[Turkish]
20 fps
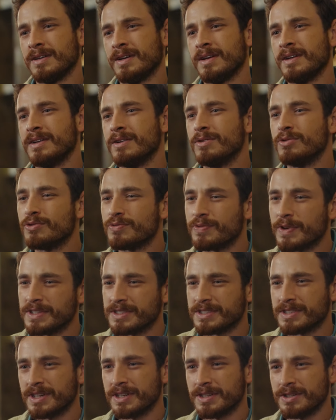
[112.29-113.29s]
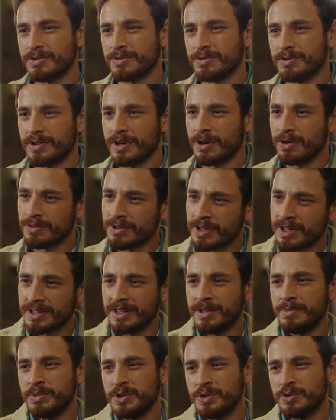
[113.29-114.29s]
Anne lütfen sakin ol ya onlar da
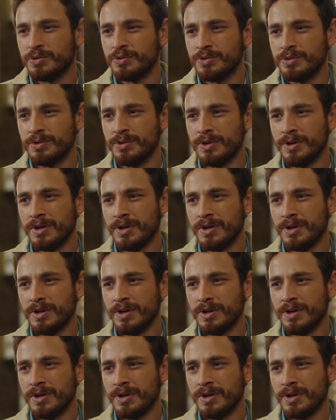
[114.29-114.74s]
emir kulu.